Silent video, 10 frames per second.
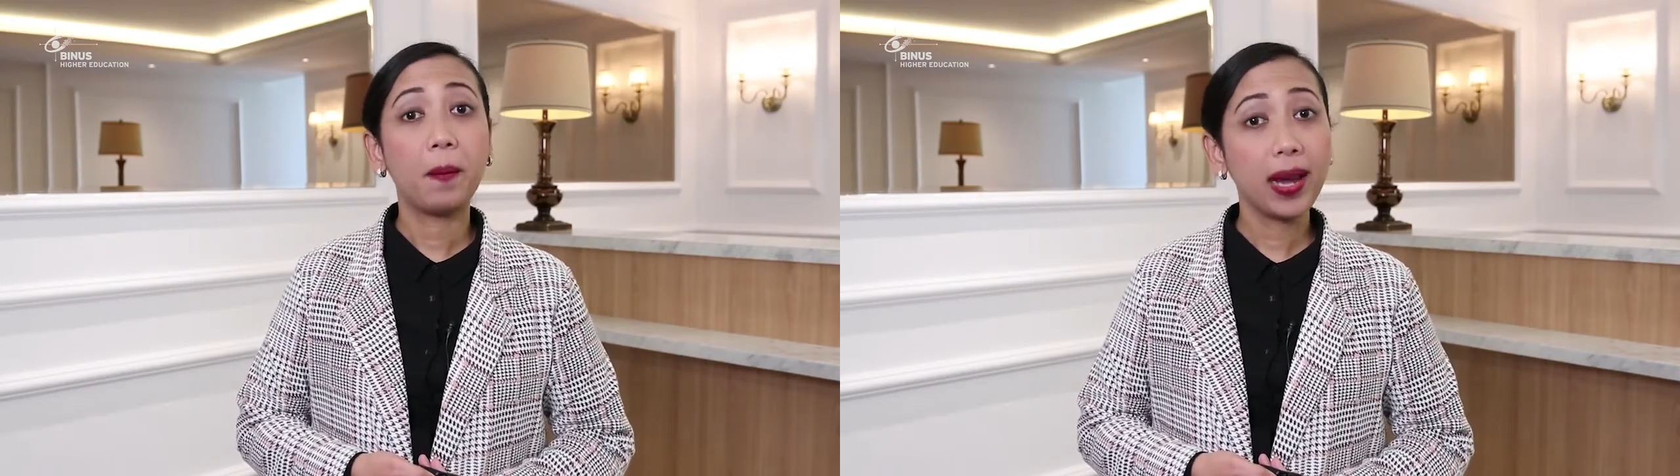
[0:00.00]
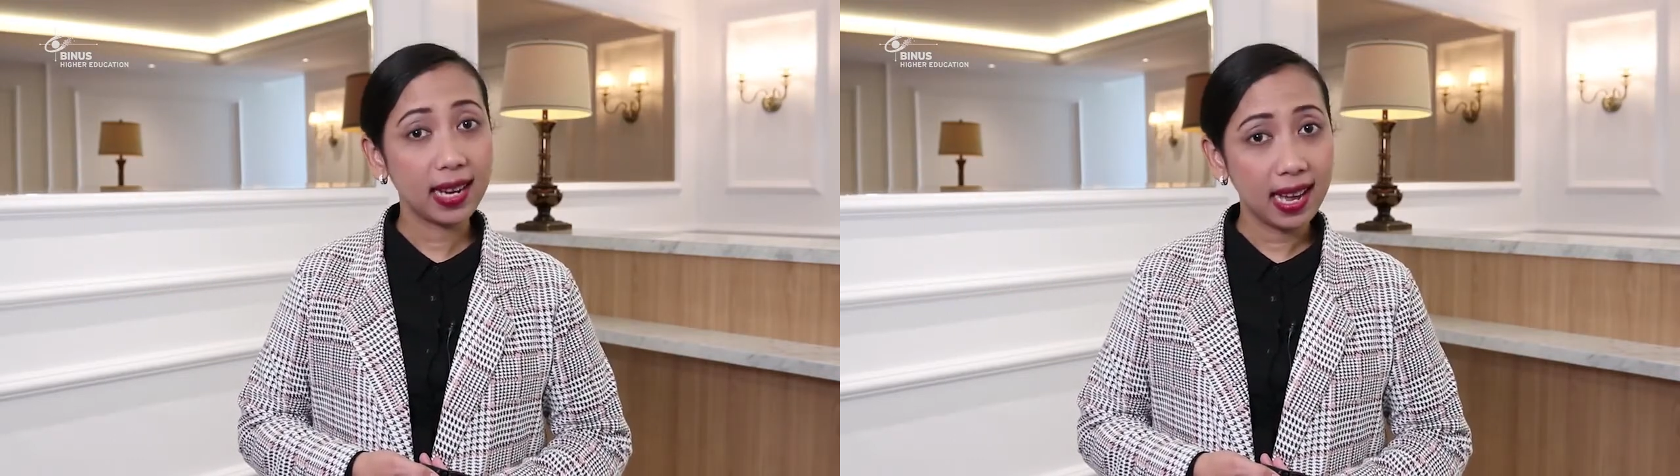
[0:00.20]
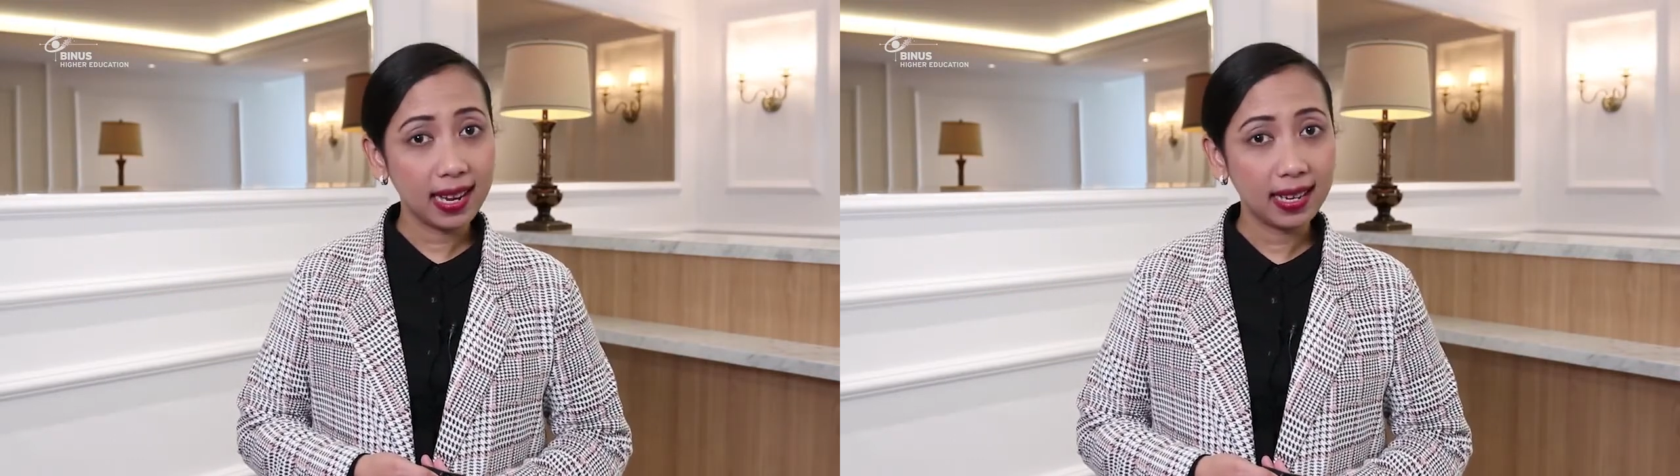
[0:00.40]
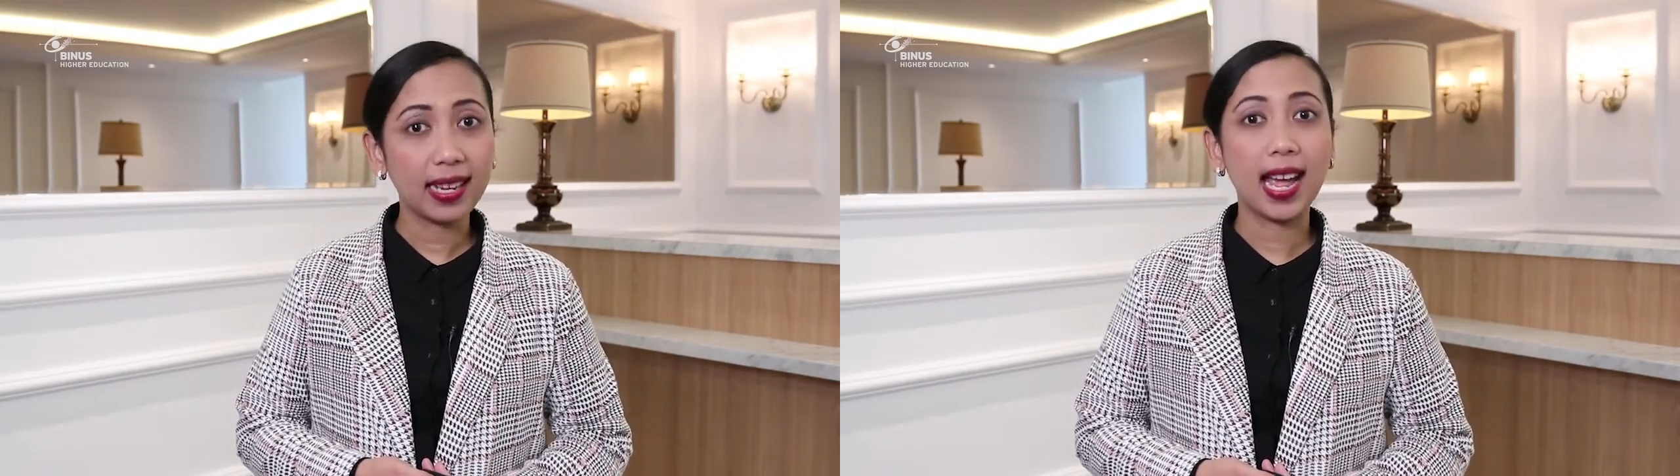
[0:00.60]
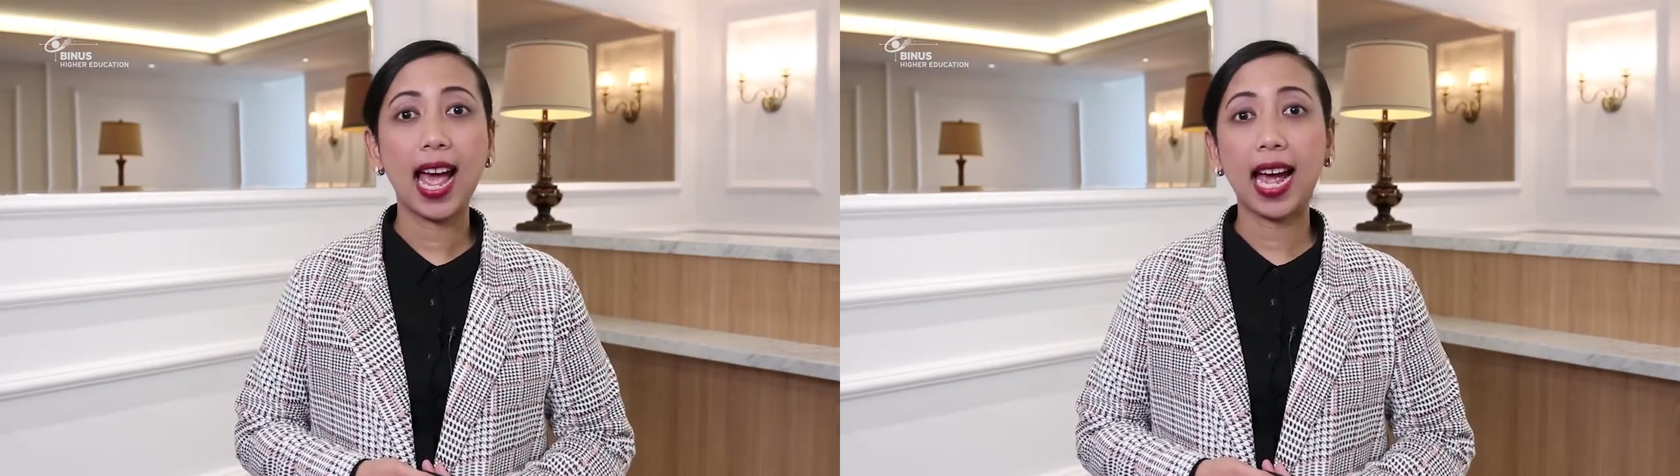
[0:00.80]
Baiklah,
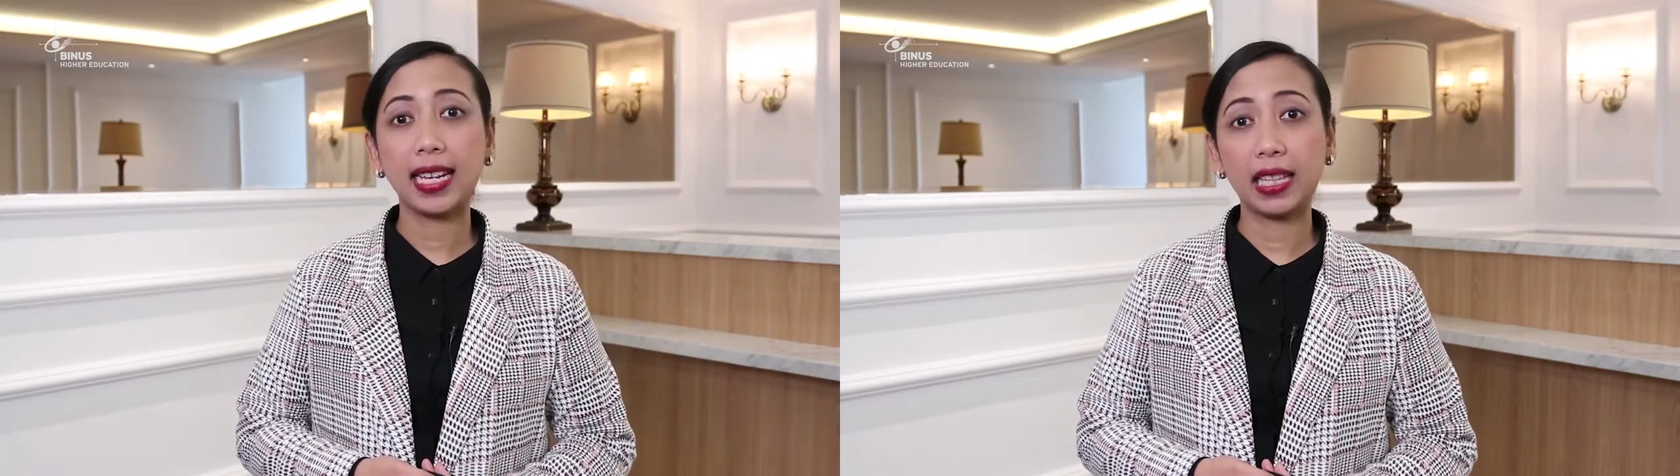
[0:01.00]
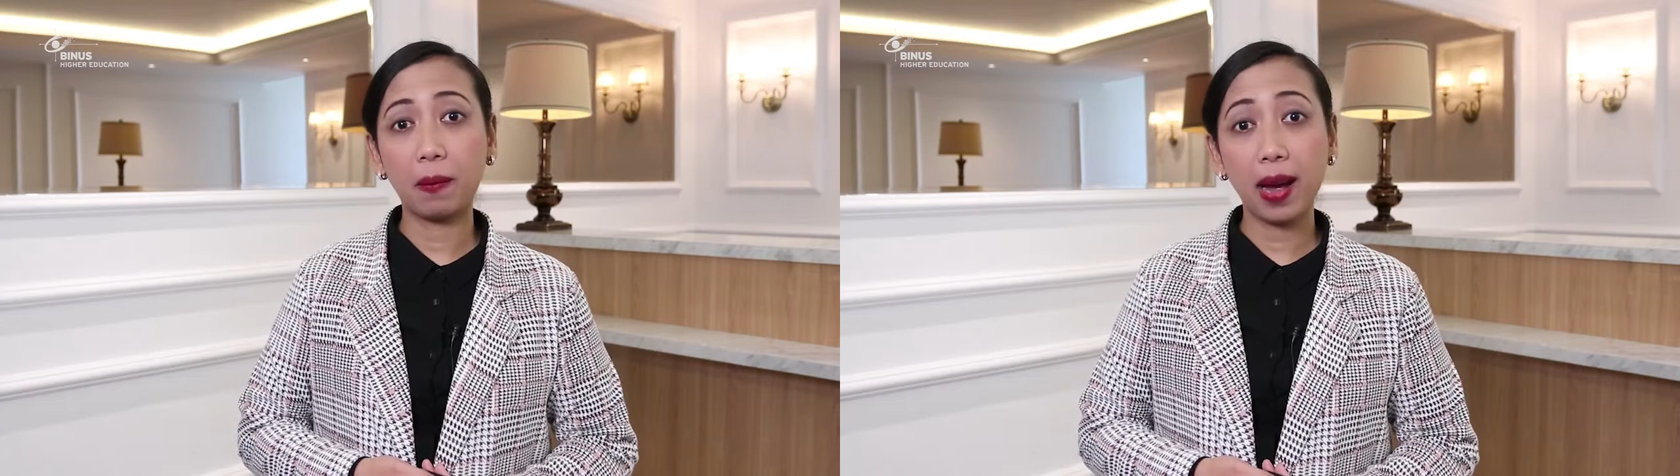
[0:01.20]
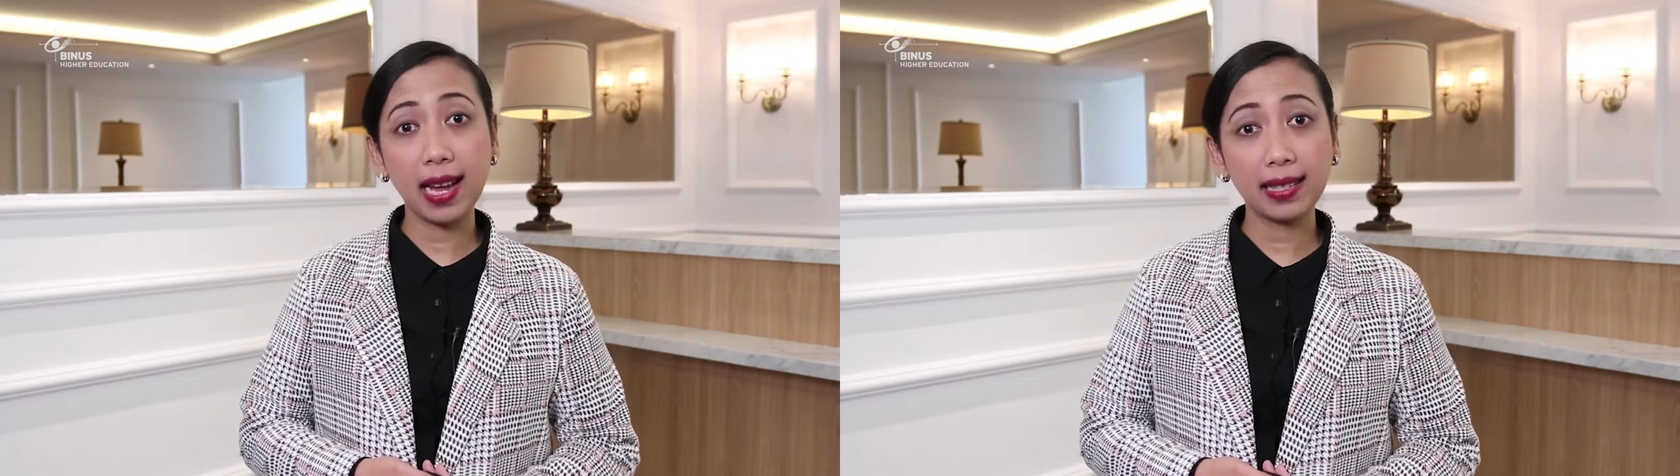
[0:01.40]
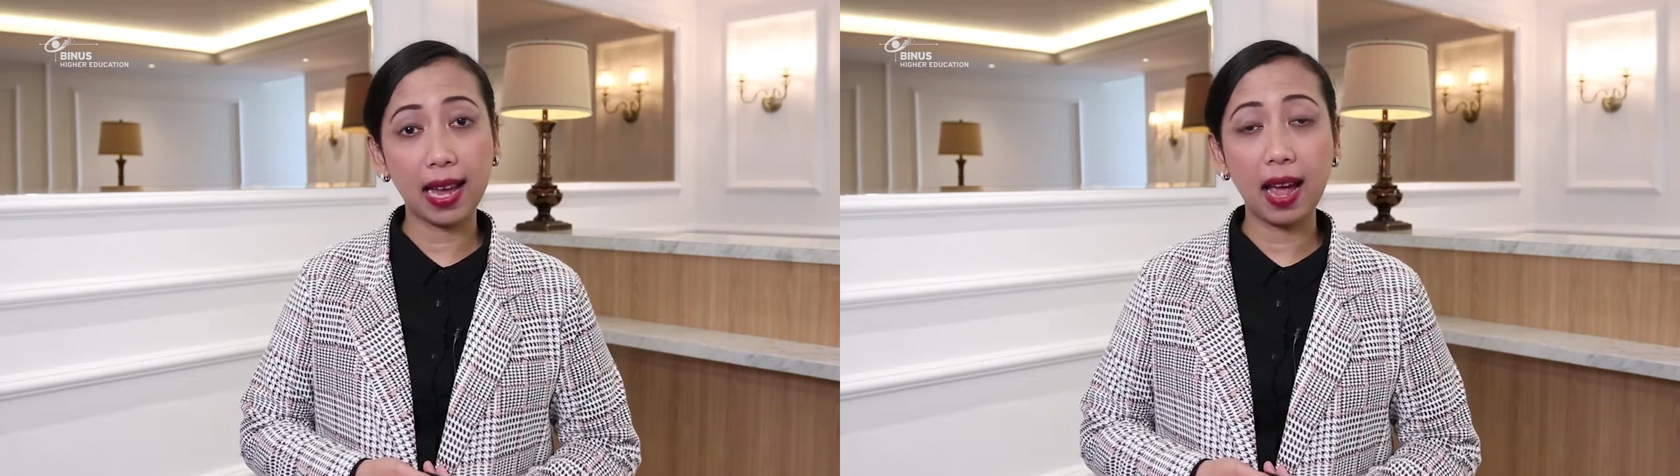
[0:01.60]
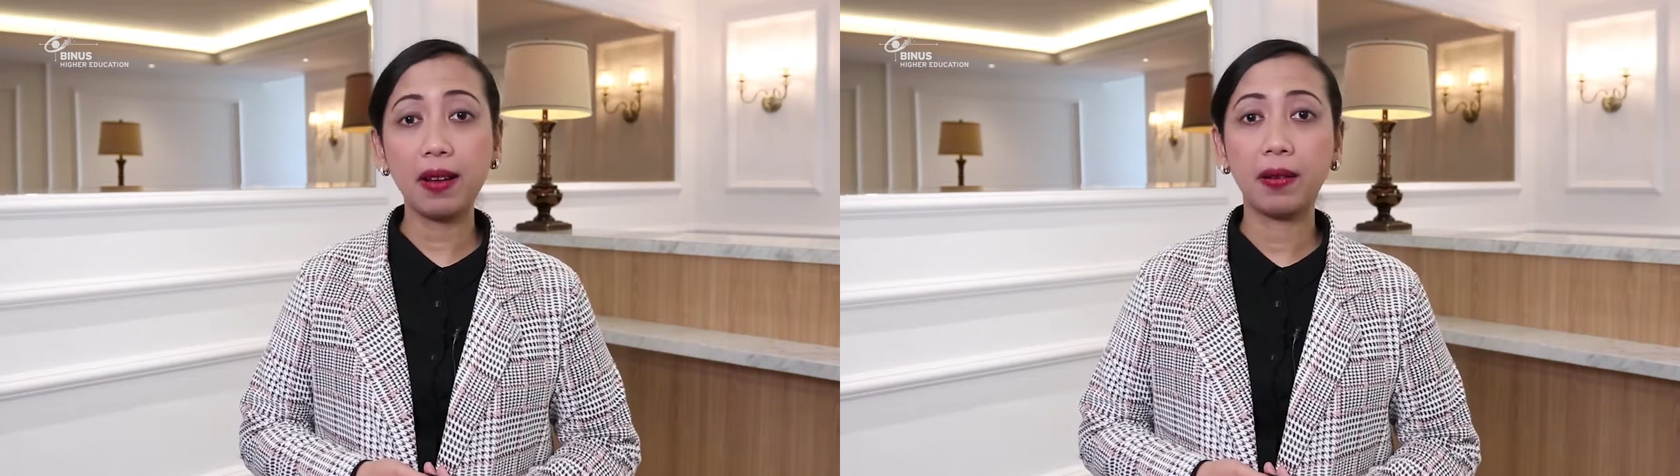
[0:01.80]
akan kita bahas
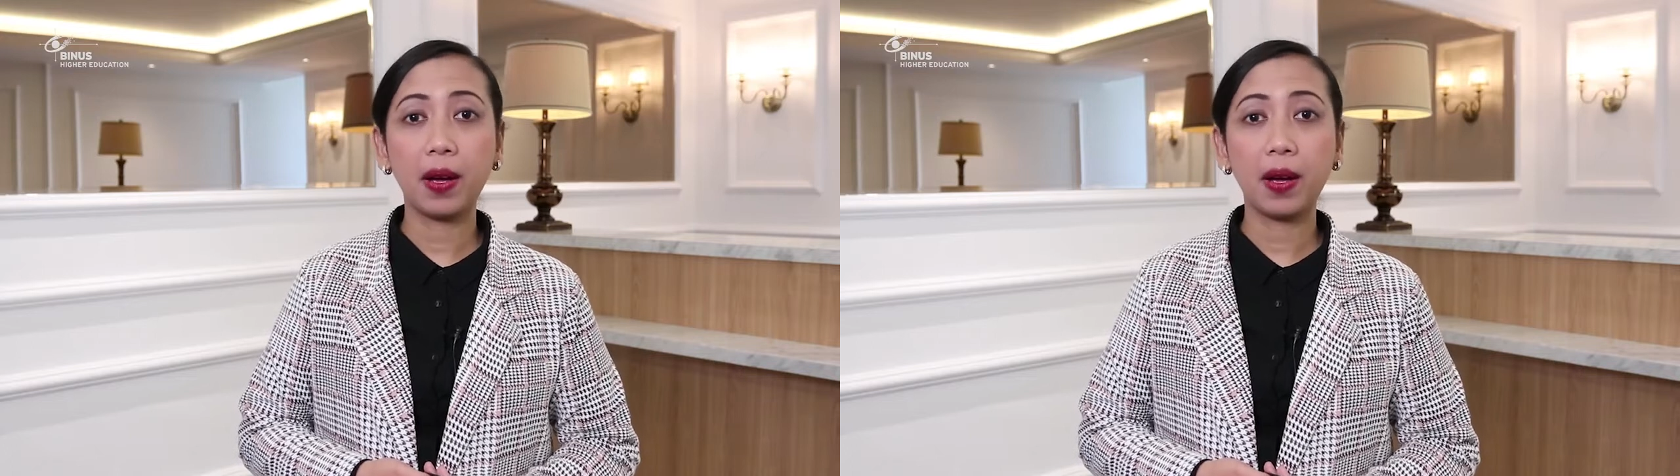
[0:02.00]
ya